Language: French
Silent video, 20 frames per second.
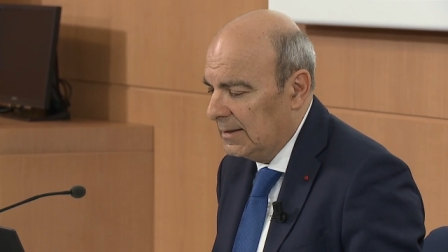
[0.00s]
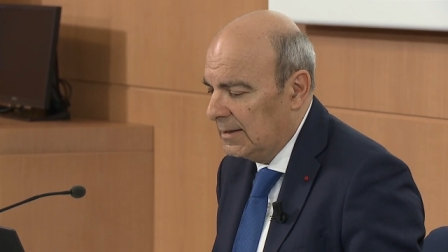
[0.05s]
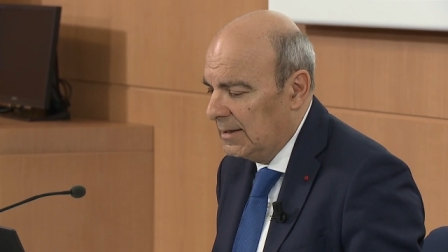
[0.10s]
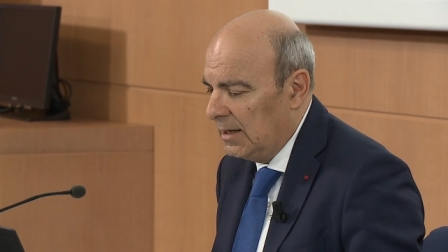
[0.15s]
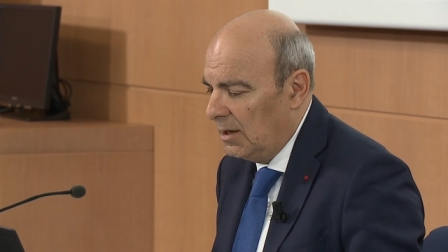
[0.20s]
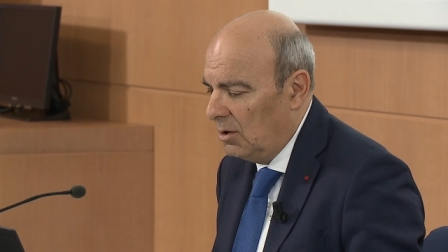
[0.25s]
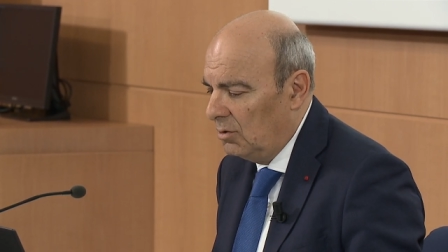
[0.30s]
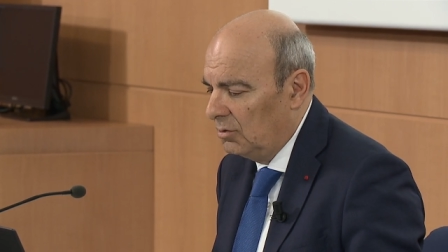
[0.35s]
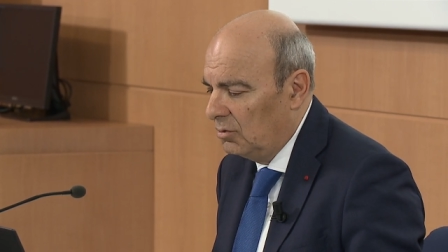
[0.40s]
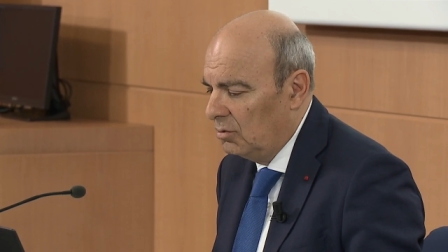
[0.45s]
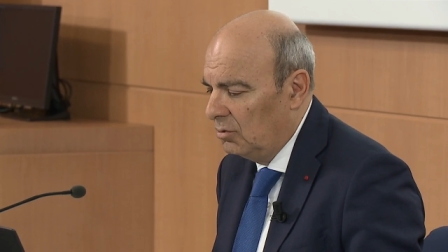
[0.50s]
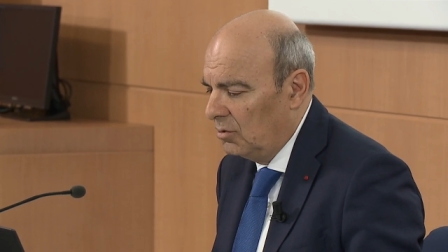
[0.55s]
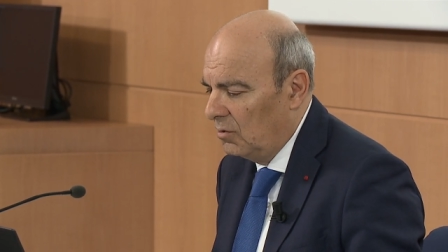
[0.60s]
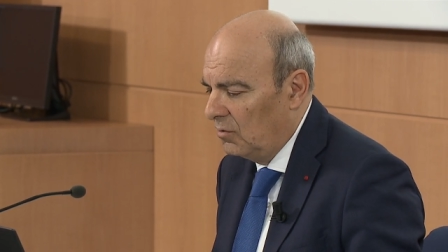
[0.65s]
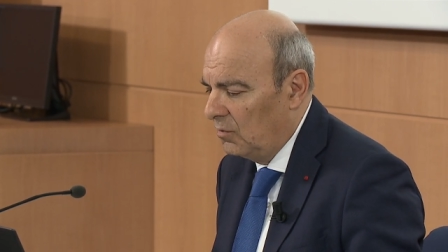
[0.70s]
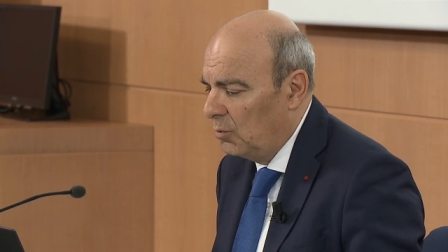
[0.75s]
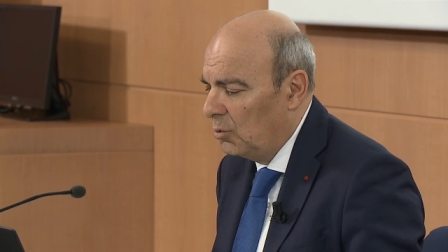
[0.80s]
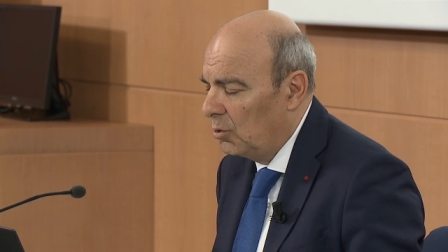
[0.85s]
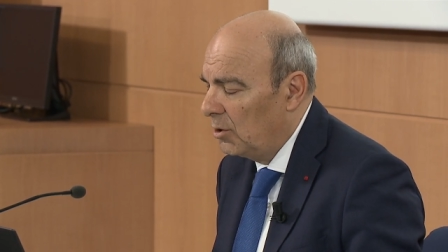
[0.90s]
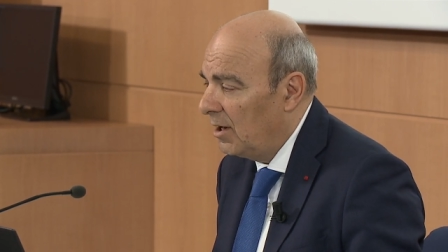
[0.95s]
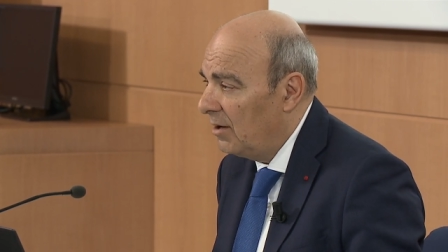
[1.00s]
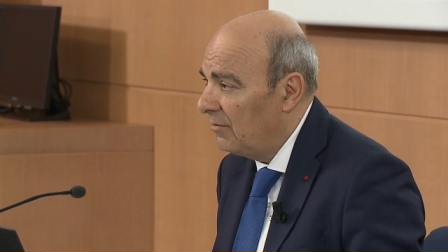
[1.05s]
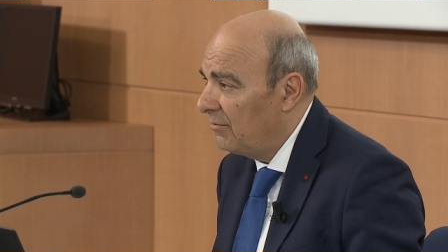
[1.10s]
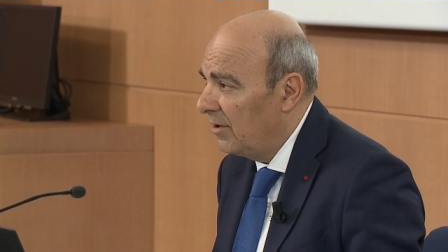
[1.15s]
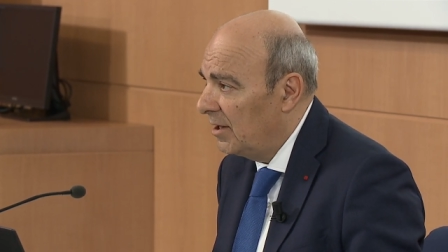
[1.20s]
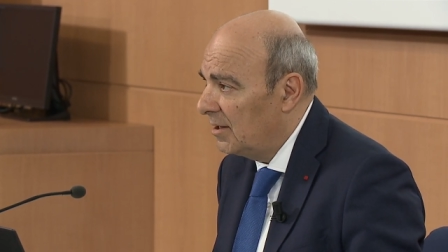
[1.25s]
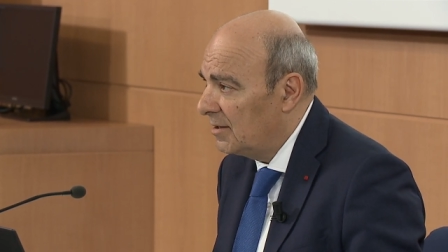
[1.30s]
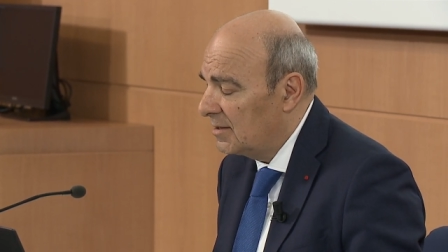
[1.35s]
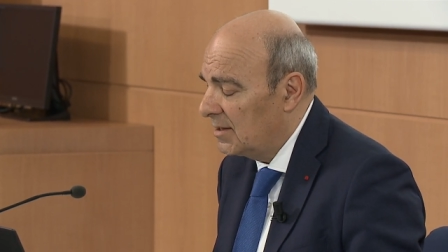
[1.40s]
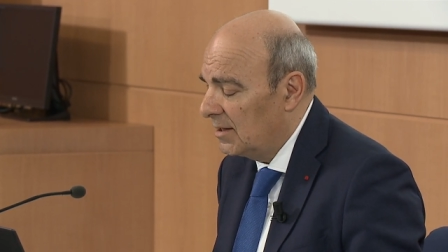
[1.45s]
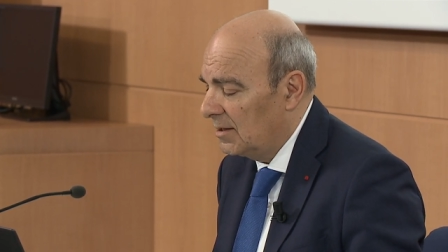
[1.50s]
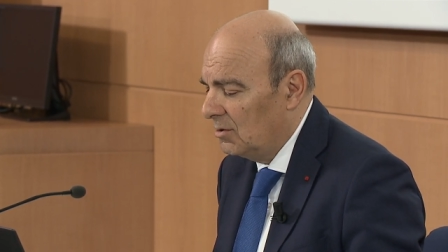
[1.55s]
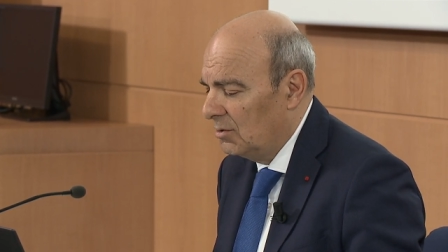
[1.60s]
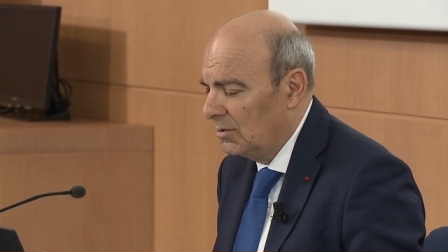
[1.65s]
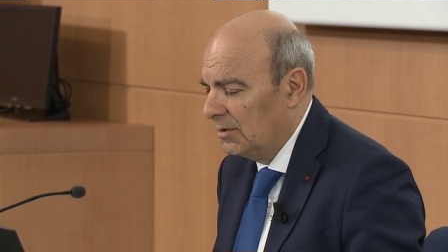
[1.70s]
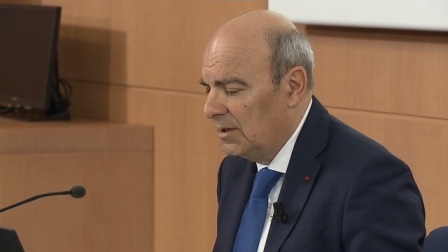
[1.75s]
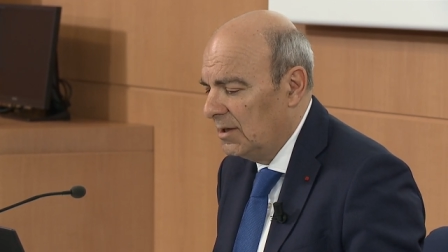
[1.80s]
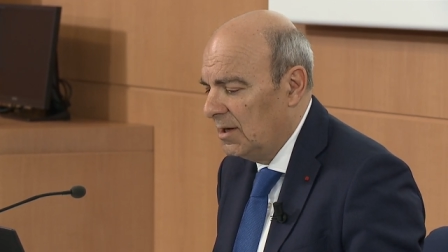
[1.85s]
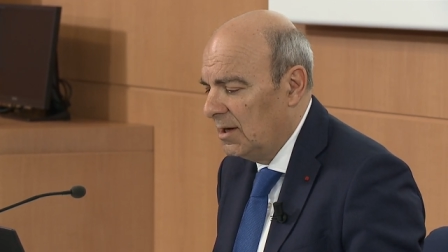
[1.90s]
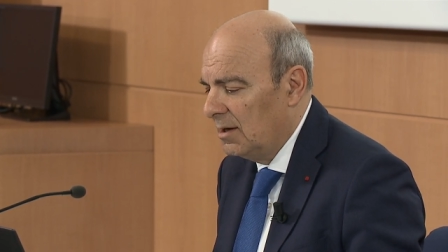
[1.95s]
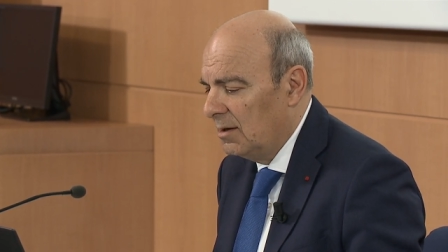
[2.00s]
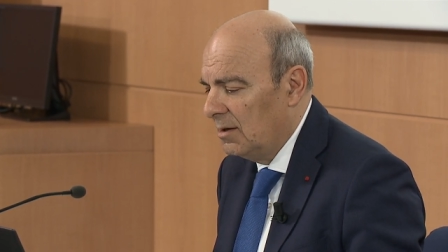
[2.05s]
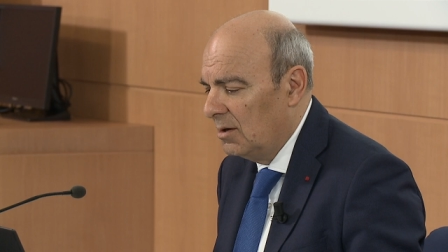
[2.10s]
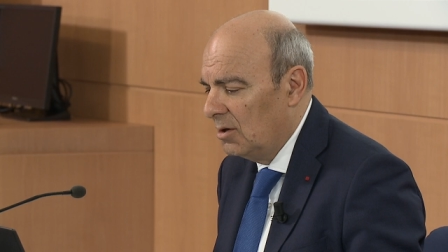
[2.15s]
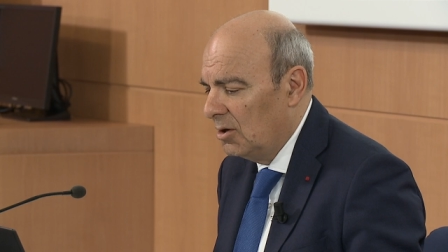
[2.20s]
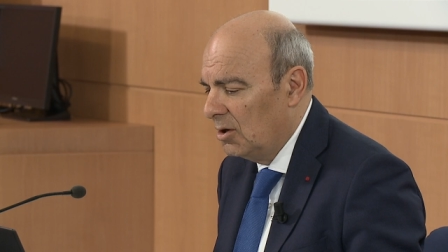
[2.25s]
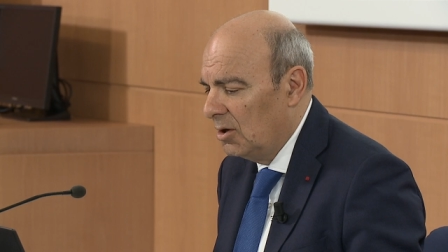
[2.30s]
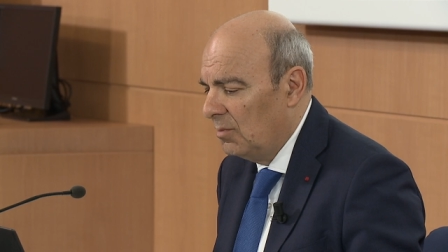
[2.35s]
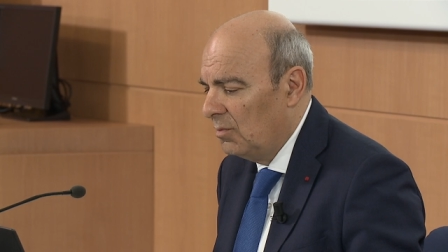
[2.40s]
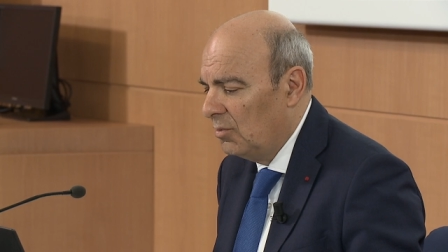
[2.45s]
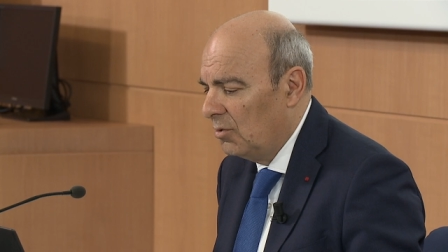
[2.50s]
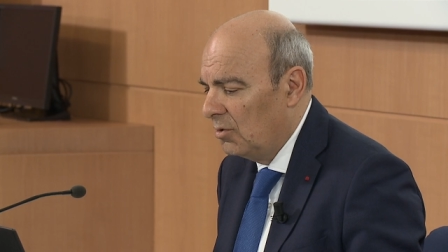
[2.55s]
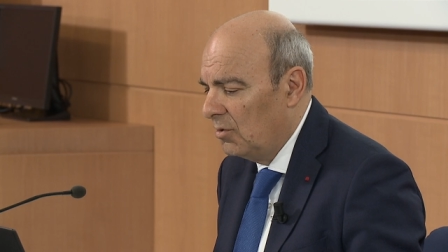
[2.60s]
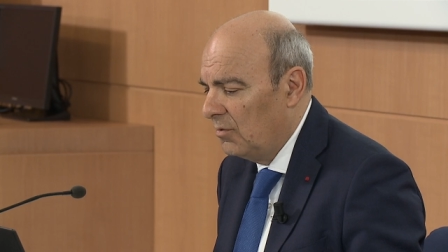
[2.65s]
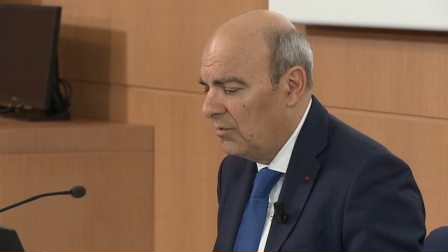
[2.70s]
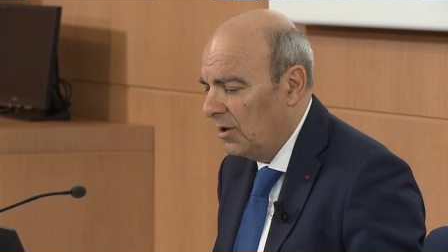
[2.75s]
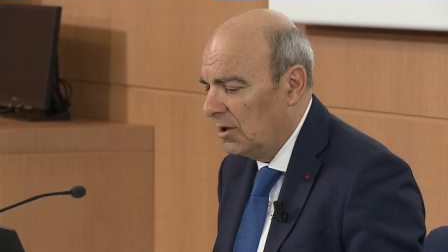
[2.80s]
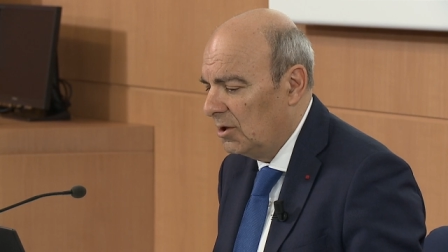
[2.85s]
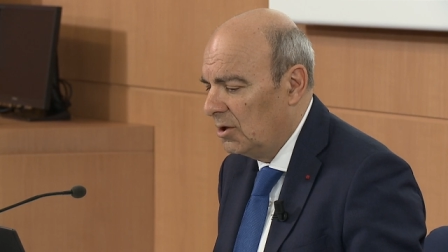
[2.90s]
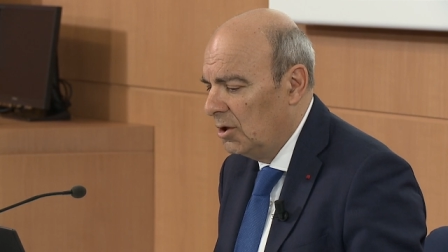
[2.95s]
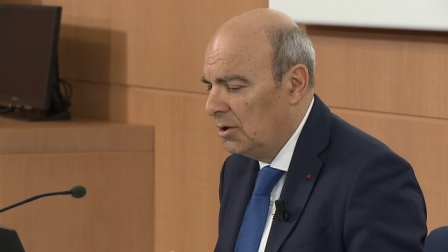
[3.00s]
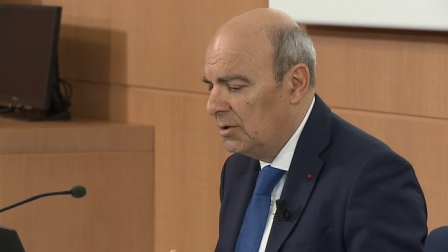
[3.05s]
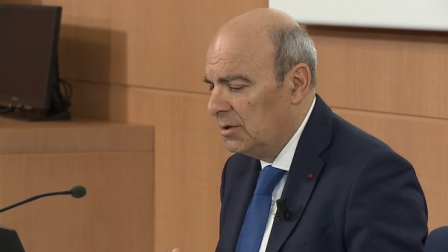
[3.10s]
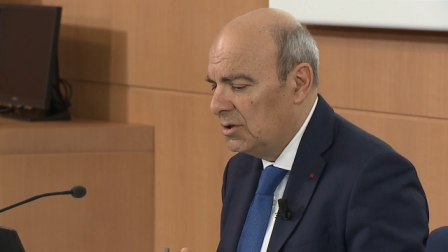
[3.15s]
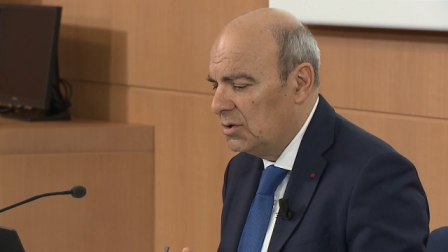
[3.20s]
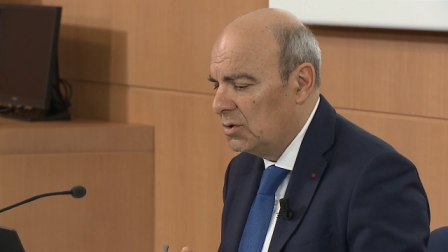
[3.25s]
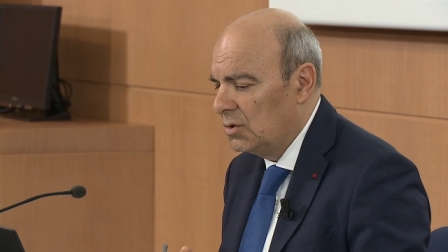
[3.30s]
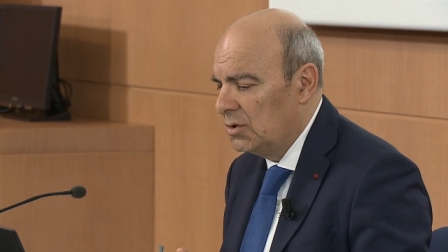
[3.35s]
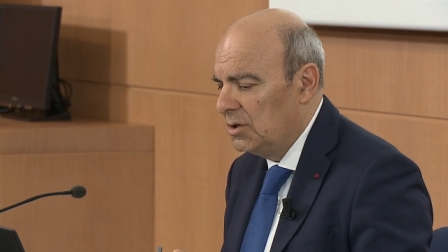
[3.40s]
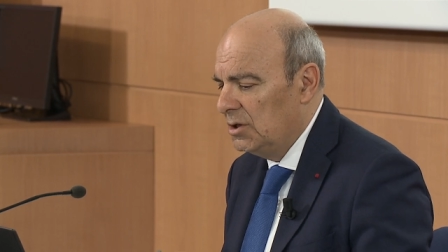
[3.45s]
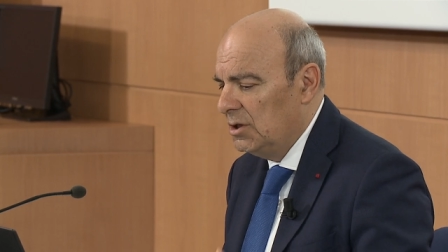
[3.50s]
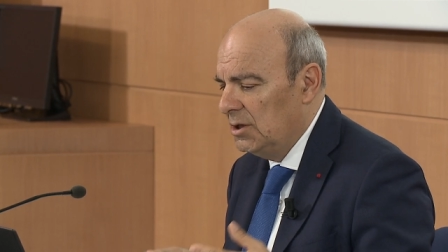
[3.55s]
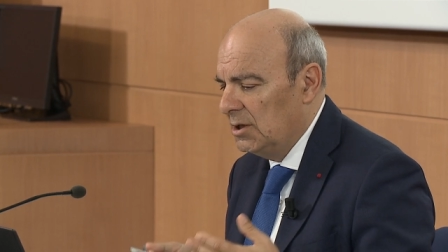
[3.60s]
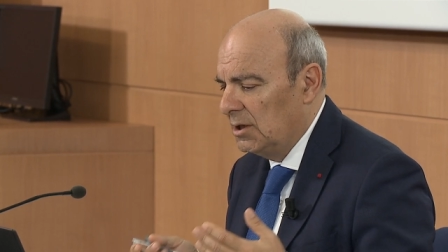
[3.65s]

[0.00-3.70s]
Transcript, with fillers: 49 pour le Rafale, 51 pour le Falcon, et ceci